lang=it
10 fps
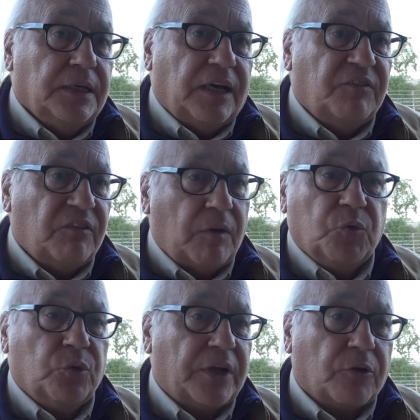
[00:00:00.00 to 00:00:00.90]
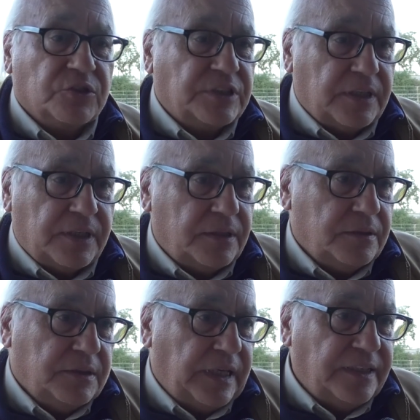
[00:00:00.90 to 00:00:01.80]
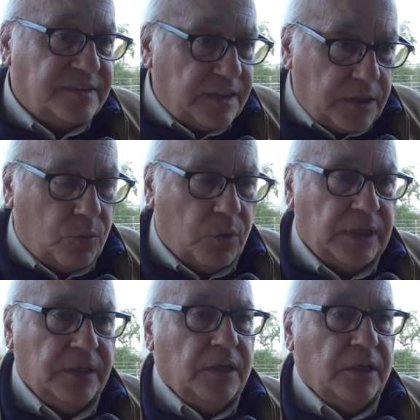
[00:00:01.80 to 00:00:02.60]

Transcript: avevamo una rosa esigua,